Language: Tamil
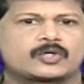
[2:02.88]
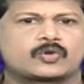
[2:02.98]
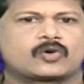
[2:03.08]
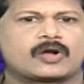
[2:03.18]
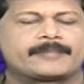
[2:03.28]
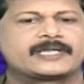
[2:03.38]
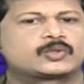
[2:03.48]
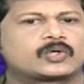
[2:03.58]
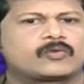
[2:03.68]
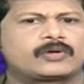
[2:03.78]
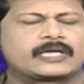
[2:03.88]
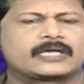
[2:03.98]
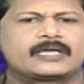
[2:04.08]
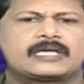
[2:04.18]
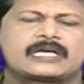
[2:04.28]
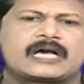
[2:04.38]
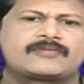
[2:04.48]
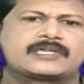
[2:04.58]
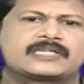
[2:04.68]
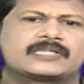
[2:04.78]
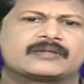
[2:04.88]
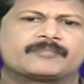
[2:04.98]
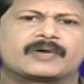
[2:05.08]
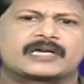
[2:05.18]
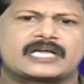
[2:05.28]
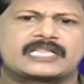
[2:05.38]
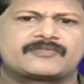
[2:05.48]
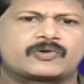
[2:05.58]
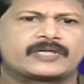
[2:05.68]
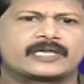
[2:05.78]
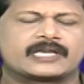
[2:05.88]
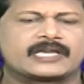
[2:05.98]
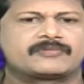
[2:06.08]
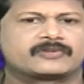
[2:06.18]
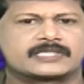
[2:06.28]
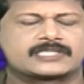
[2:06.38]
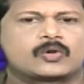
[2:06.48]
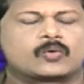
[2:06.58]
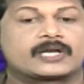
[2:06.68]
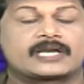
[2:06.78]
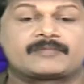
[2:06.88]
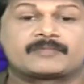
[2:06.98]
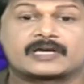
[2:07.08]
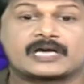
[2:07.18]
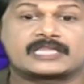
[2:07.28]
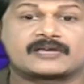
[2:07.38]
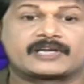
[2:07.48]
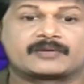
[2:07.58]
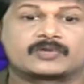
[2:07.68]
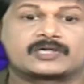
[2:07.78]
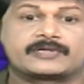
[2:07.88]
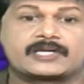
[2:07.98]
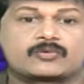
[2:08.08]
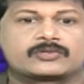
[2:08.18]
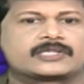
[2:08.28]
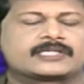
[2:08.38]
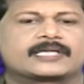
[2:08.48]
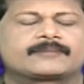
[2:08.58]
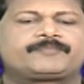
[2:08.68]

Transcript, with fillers: இருக்கும் அப்படின்னு சொன்னோடனே அவருக்கு மகாதேவனுடைய நினைவு வந்துருச்சு உடனே மகாதேவனின் முகவரியை கொடுத்துருக்கிறார்